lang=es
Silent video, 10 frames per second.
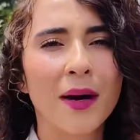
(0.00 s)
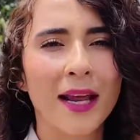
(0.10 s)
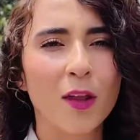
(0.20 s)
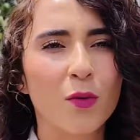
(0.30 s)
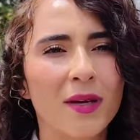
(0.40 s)

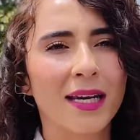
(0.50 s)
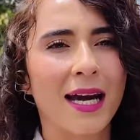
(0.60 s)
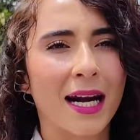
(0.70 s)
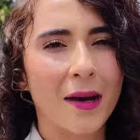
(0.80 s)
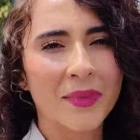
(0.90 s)
para
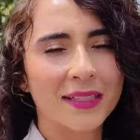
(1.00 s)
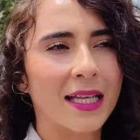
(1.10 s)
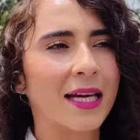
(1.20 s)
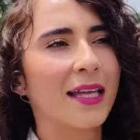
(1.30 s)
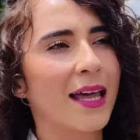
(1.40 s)
dominar la
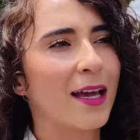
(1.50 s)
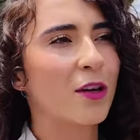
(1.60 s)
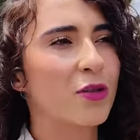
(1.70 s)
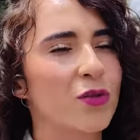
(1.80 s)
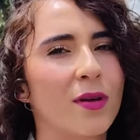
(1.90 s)
mentalidad
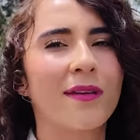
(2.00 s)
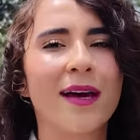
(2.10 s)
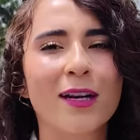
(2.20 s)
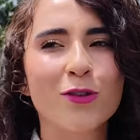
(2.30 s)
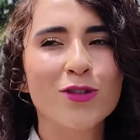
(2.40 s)
de los
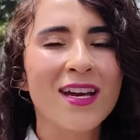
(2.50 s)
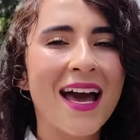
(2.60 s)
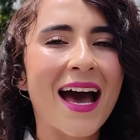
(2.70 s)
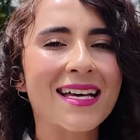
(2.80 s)
ciudadanos,